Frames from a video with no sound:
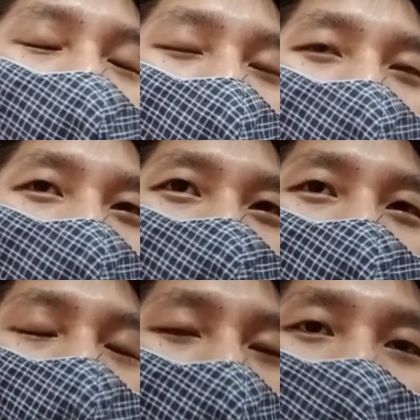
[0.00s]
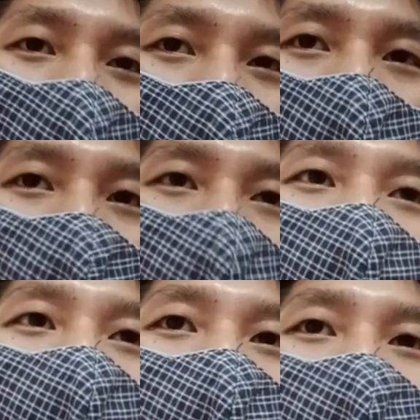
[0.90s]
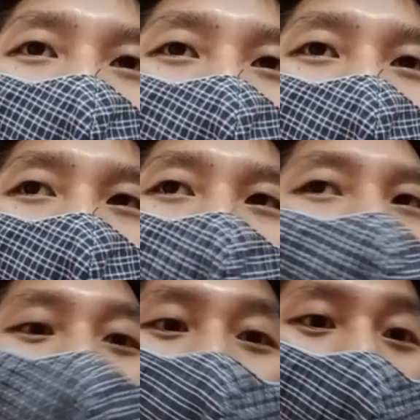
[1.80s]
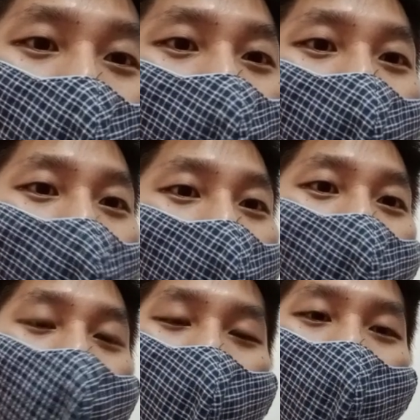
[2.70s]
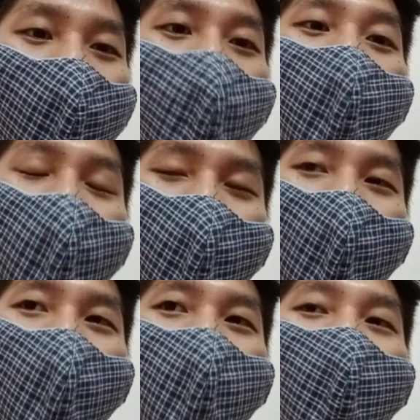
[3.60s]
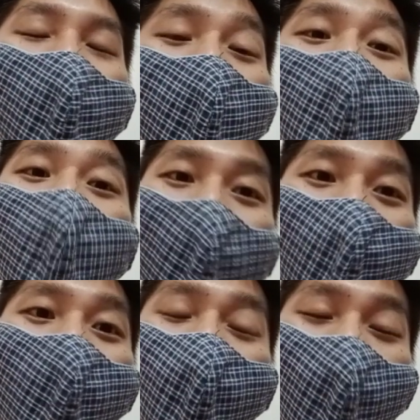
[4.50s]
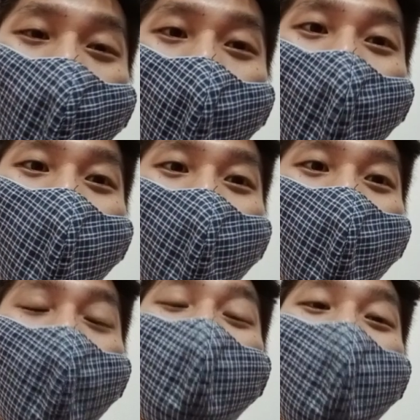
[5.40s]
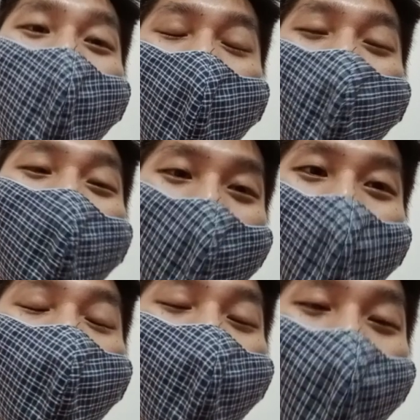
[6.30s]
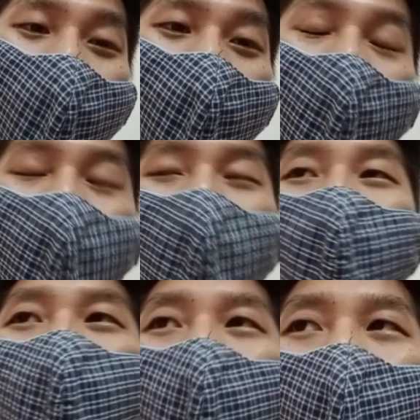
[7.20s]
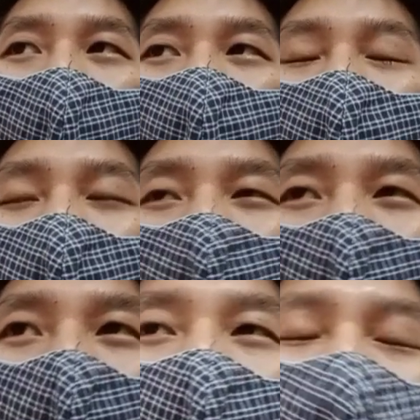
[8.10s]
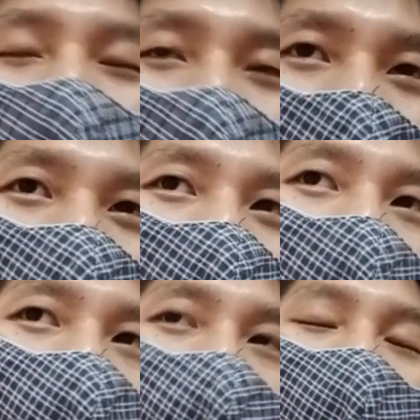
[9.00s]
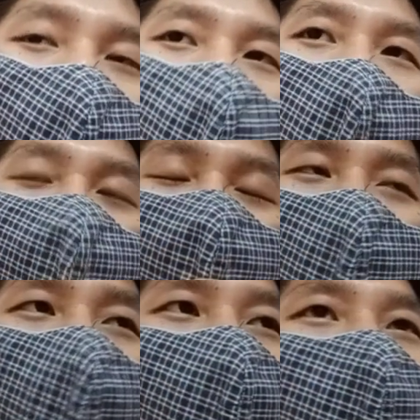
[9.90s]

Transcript: 话，人家愿意买的话，Why not？OK？Why not？就是但是还是他们是有 effort 去做做这个东西啦，去种榴莲啦，我觉得很好。所以马来西亚，我个人觉得啊，